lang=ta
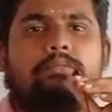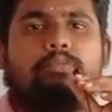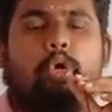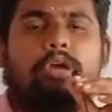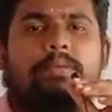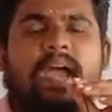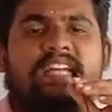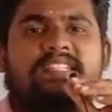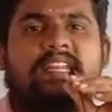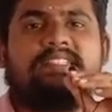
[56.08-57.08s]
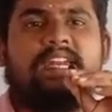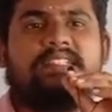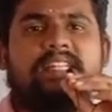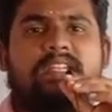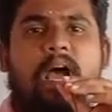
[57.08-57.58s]
போலி மேக்ஸ்
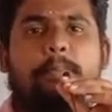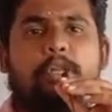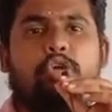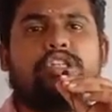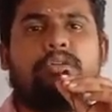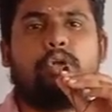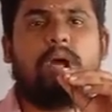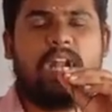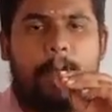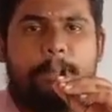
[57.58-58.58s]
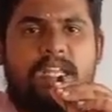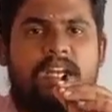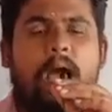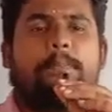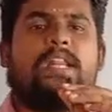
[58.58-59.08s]
ரீசனிங் சேர்த்து நாற்பது கொஷின் வருமா நாற்பதுக்கு
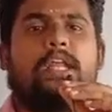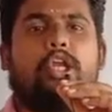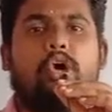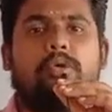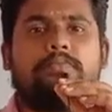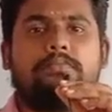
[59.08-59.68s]
நாற்பது அடிக்கிறோம்